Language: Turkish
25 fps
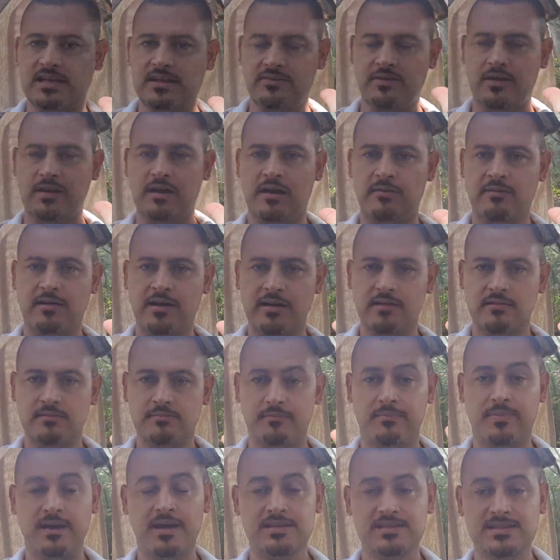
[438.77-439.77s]
de var ama
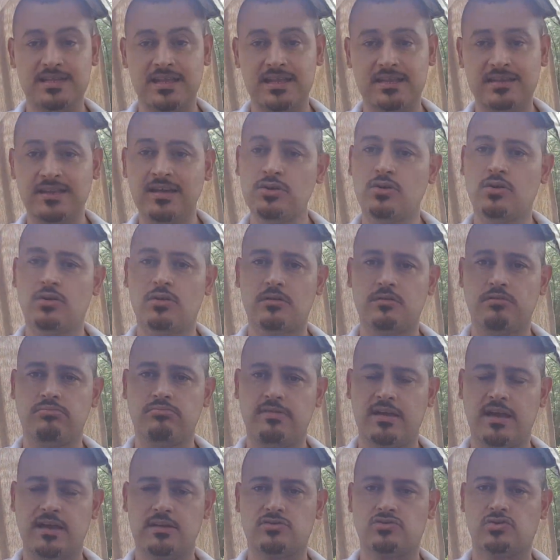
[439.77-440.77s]
bazılarında yok.
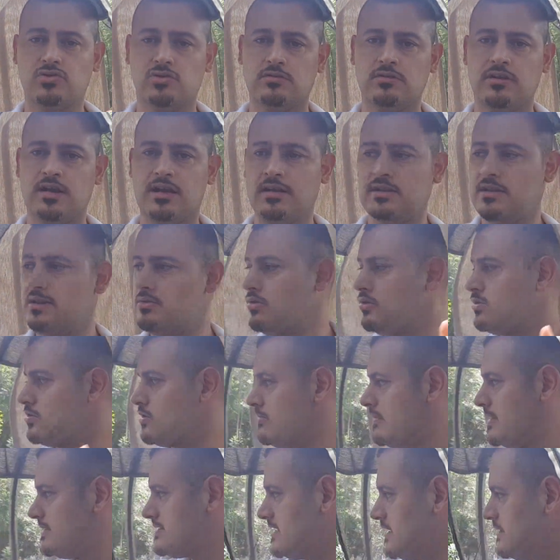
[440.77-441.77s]
Yani sonlarında doğru.
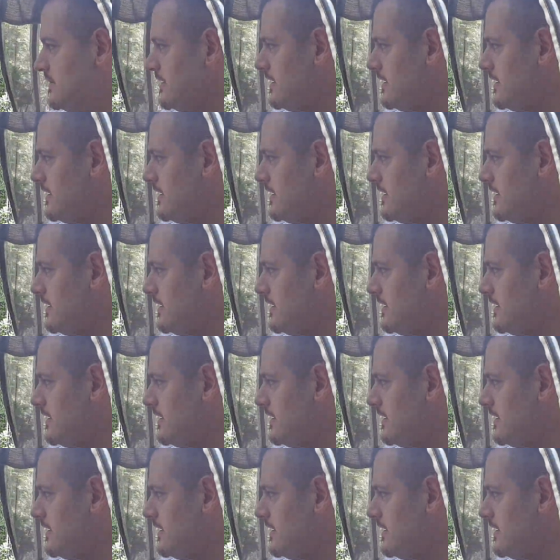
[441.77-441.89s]
Mesela